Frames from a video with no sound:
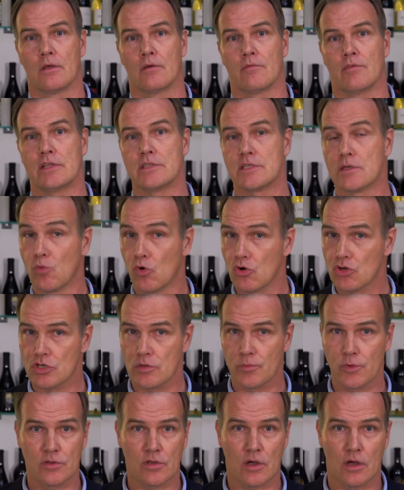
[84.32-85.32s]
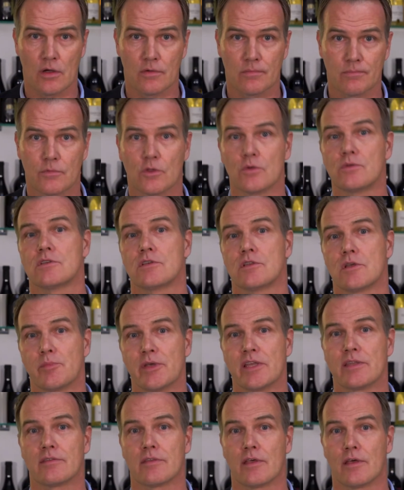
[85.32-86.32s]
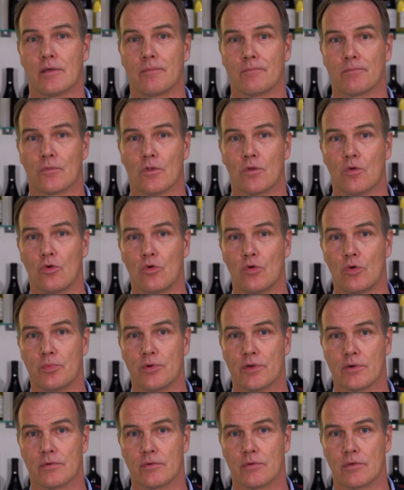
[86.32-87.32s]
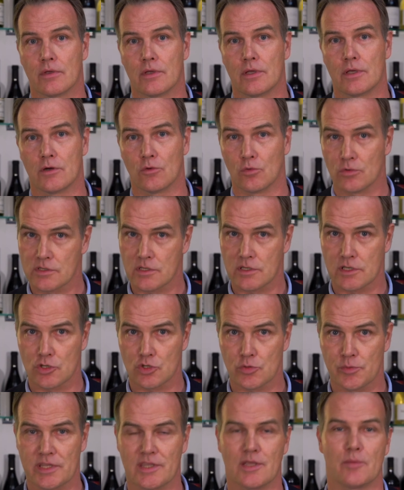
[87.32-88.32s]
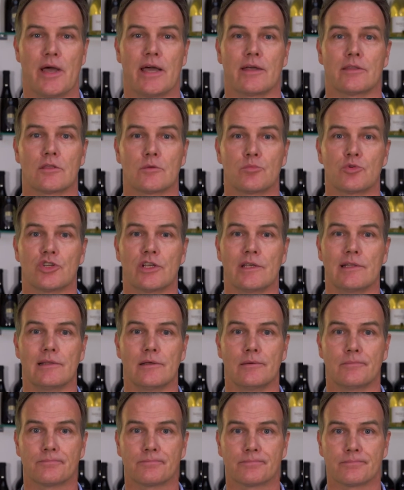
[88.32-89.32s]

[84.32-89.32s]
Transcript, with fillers: Wenn Sie Muster haben, müssen Sie die bitte über Ihren Aussendienstmitarbeiter bestellen.